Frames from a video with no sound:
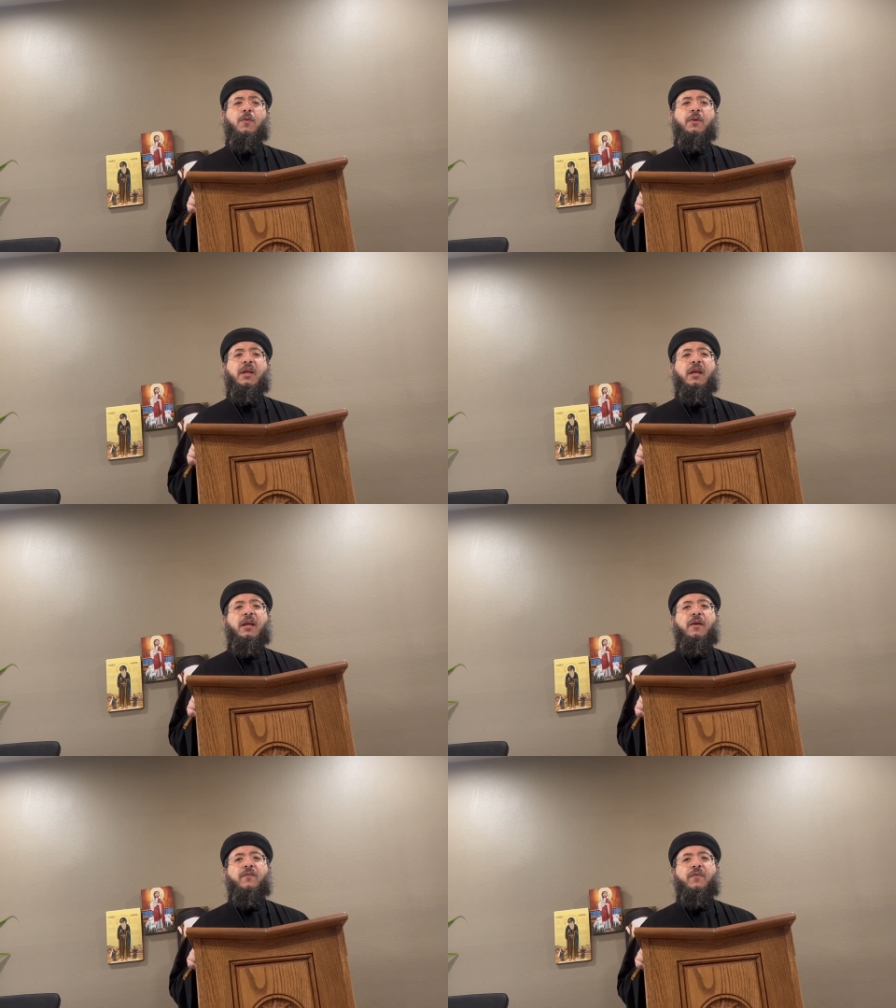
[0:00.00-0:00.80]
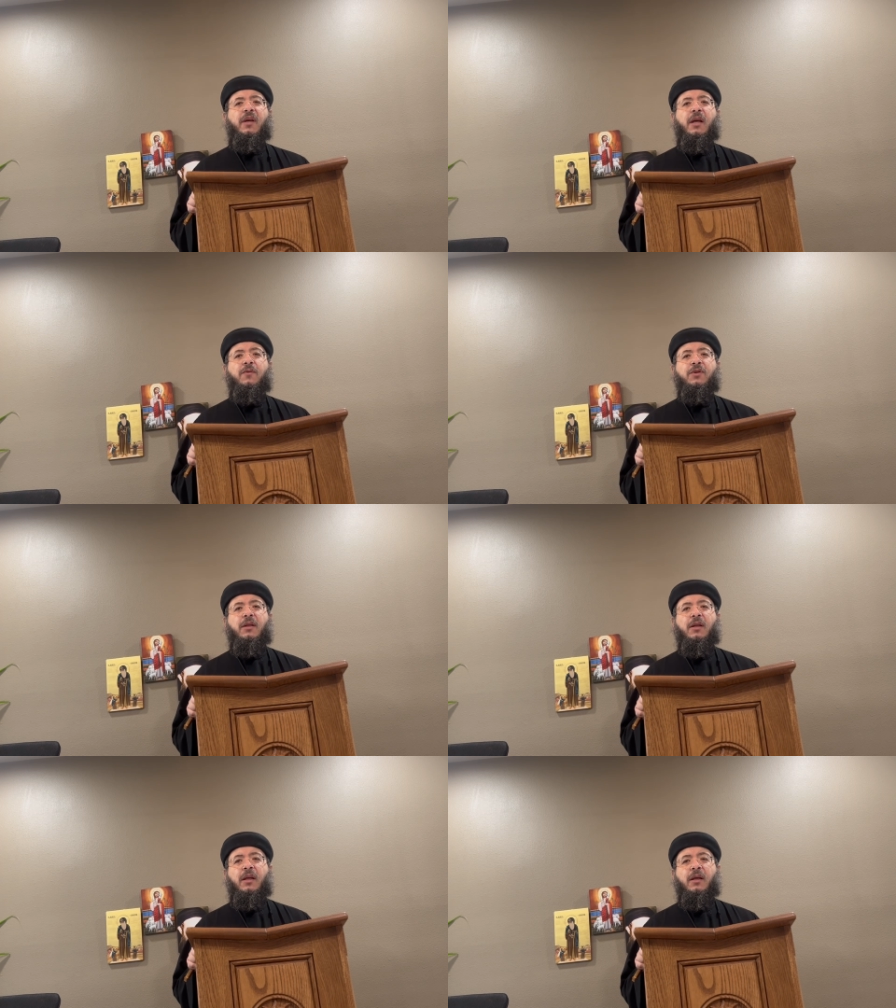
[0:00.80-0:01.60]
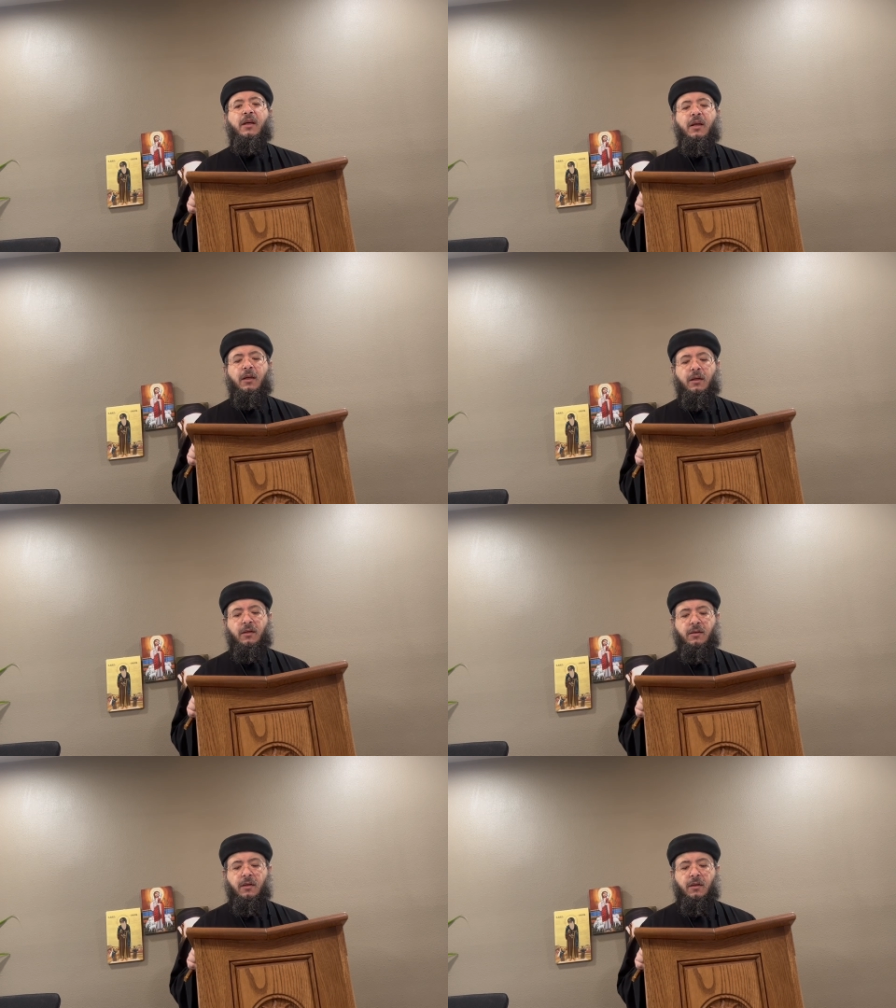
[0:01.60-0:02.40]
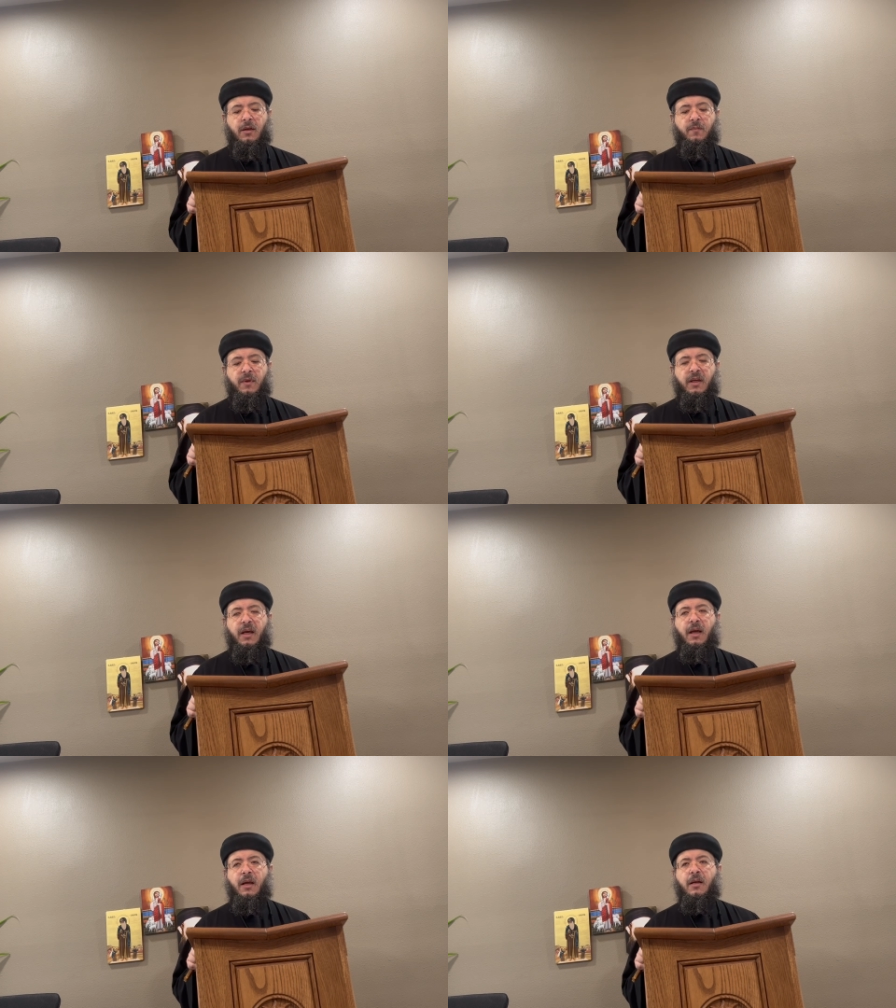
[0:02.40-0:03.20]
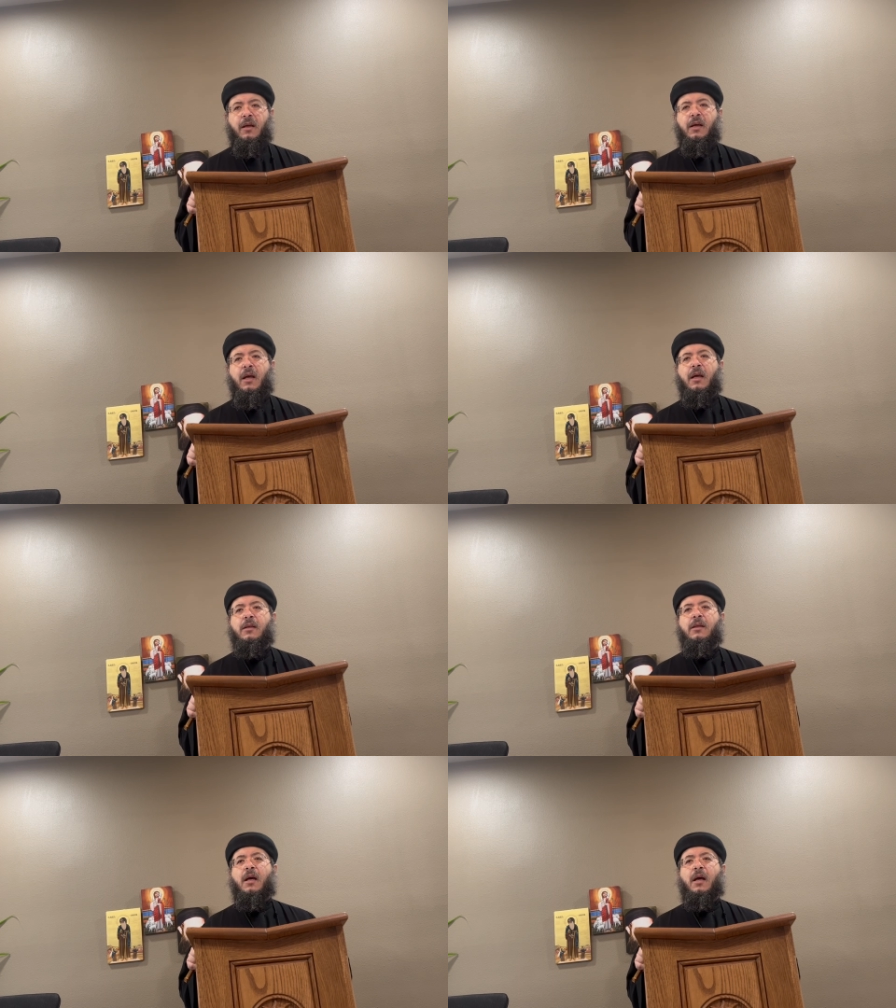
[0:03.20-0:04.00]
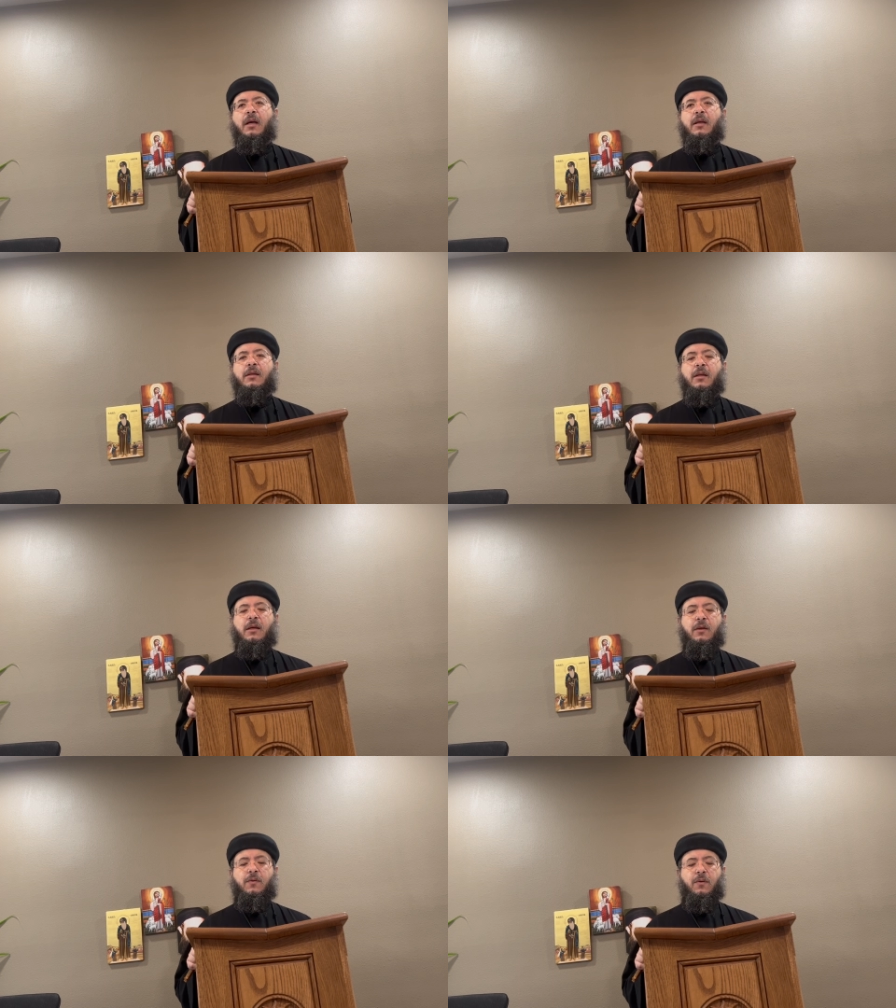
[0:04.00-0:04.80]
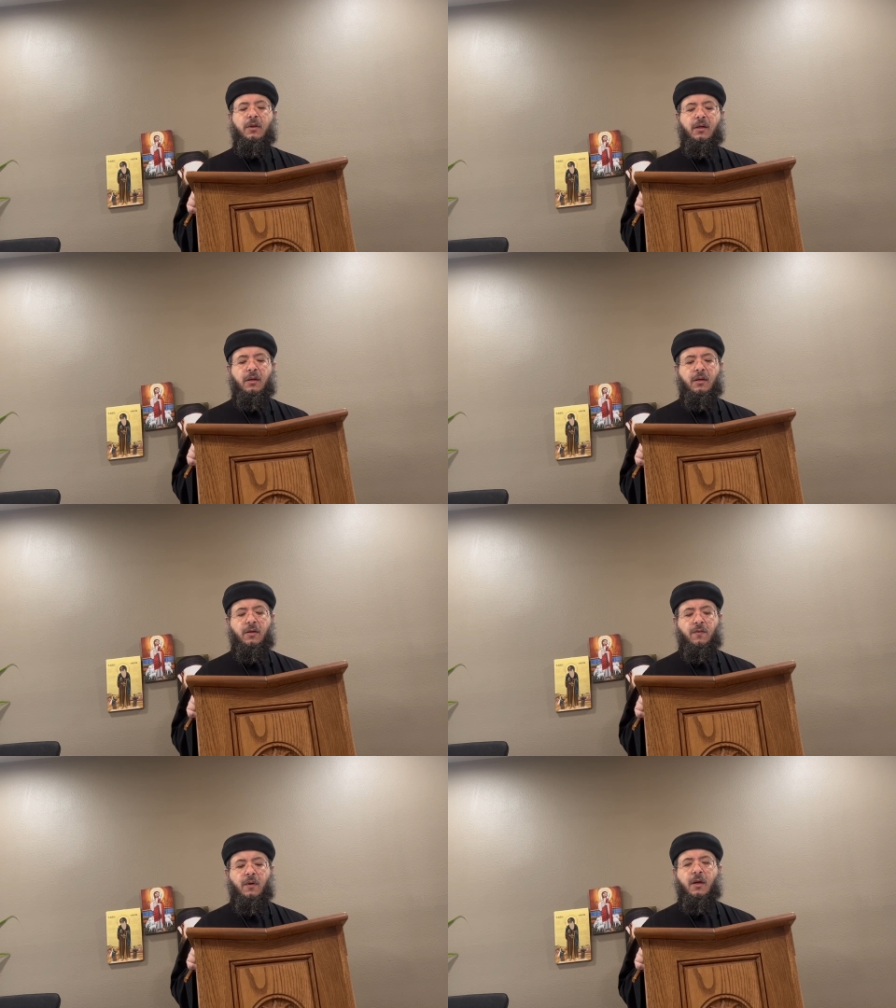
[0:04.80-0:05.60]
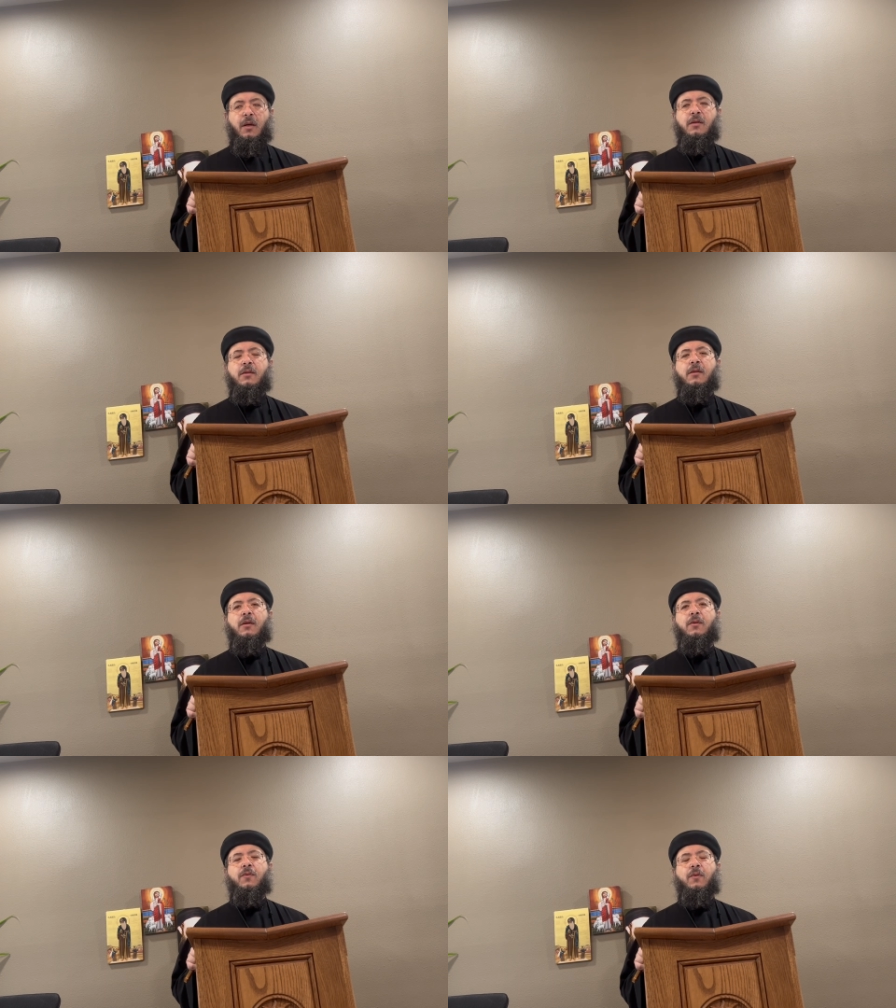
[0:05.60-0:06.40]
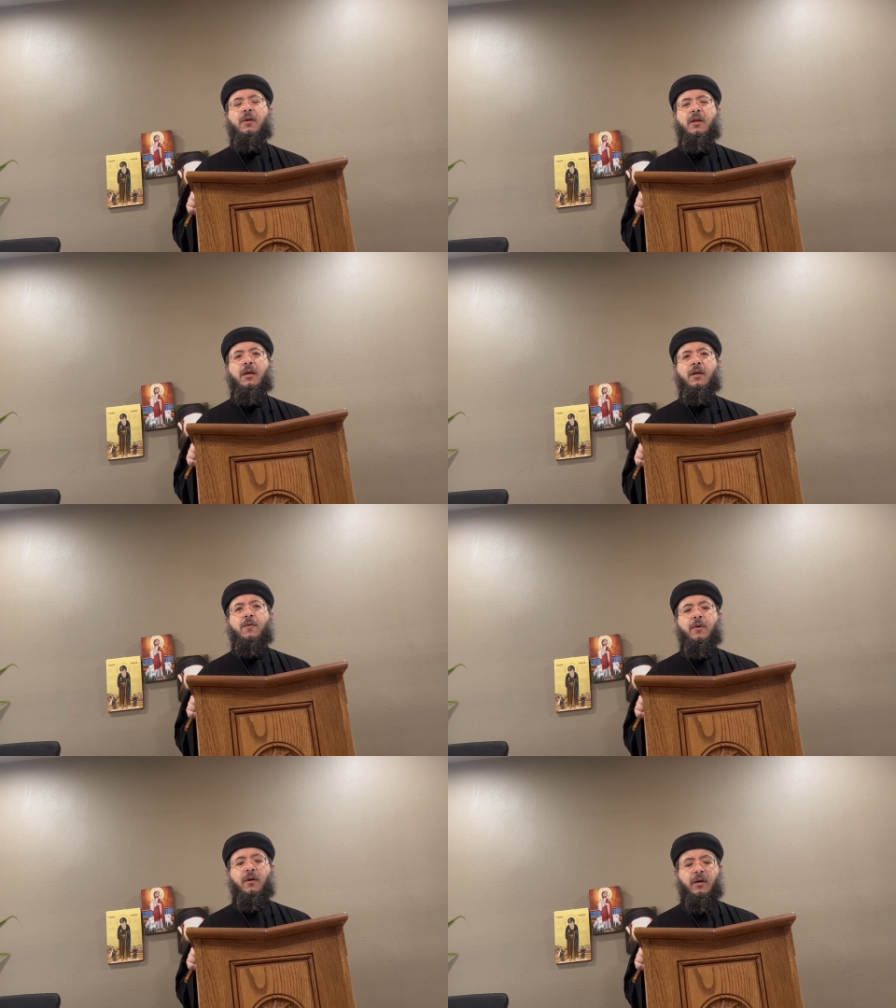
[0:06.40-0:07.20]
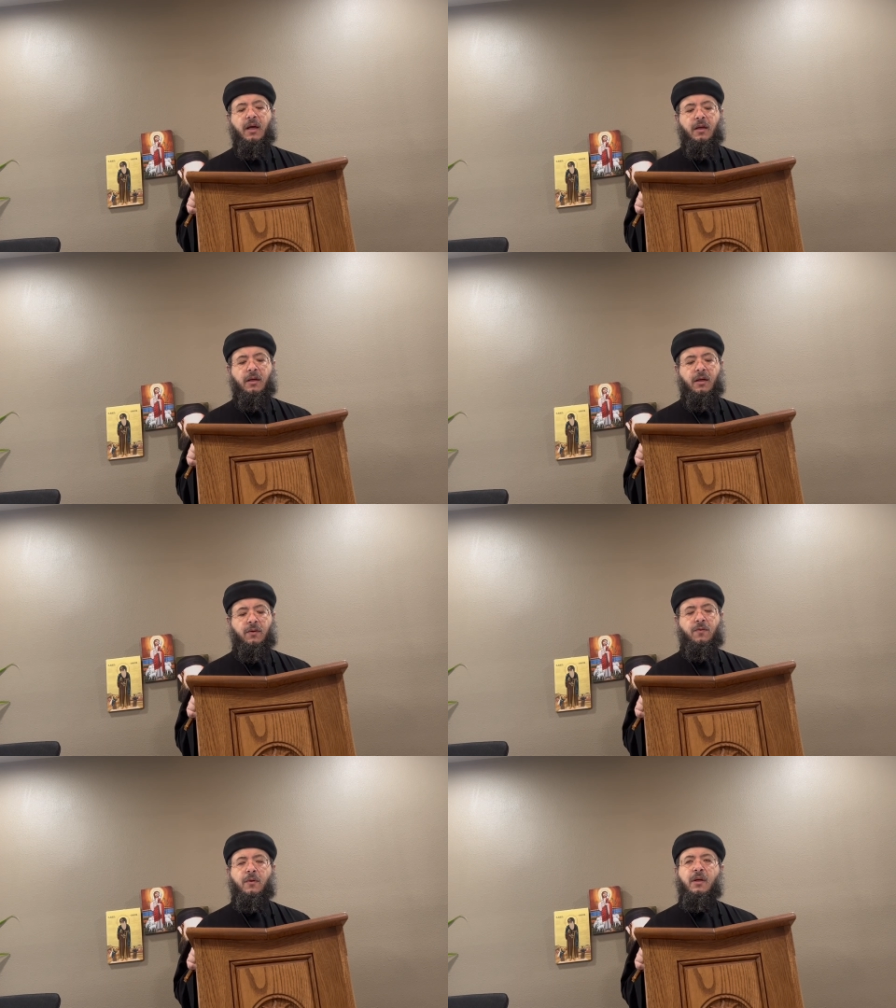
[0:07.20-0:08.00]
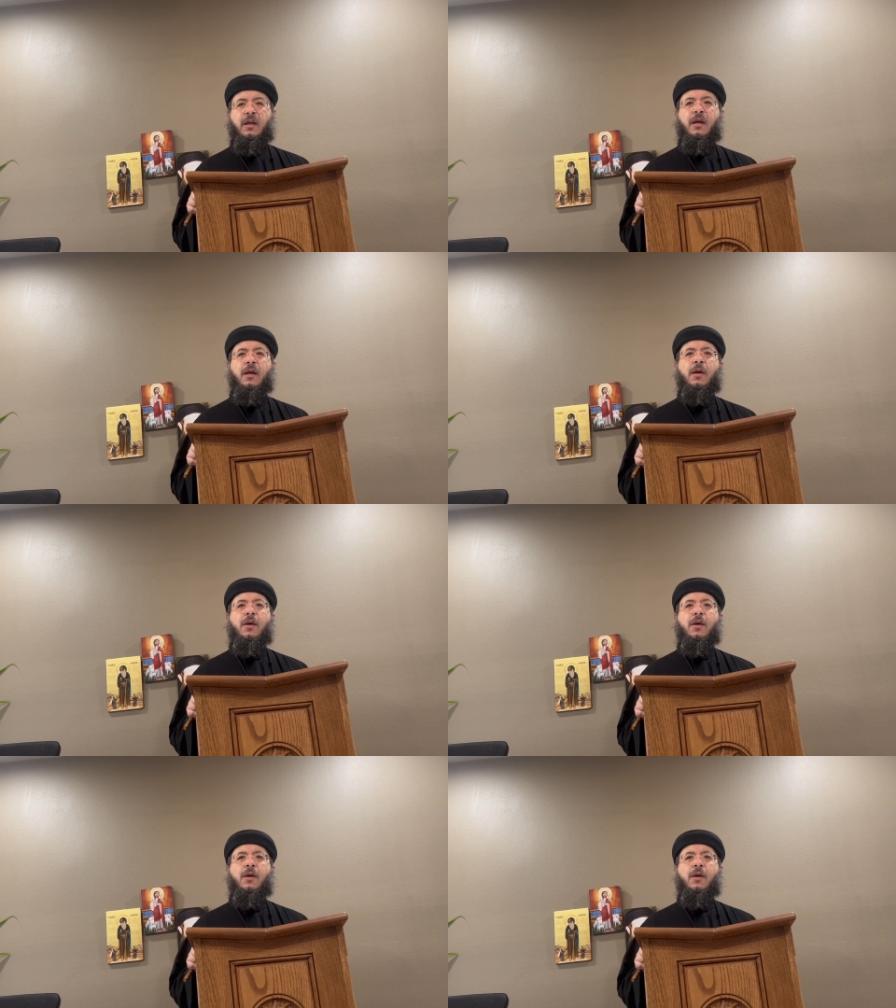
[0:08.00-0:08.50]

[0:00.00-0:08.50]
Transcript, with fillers: ونيجي في أوشية الإنجيل يصلي الأب الكاهن لأنك أنت حياتنا كلنا وخلاصنا كلنا ورجائنا كلنا